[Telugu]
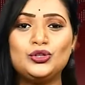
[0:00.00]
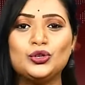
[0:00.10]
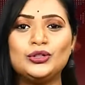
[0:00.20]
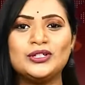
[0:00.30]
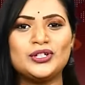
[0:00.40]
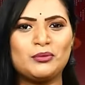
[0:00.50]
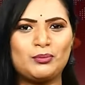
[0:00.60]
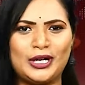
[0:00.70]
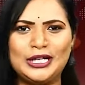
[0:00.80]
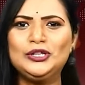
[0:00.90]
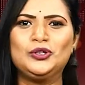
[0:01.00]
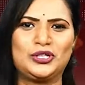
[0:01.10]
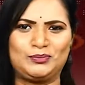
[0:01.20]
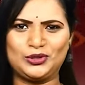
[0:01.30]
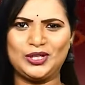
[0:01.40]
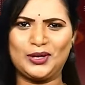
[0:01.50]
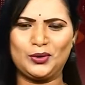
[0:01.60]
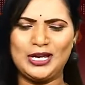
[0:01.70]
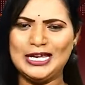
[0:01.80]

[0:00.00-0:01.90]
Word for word: జ్యోతిష్య పండితులు చెప్తున్నారు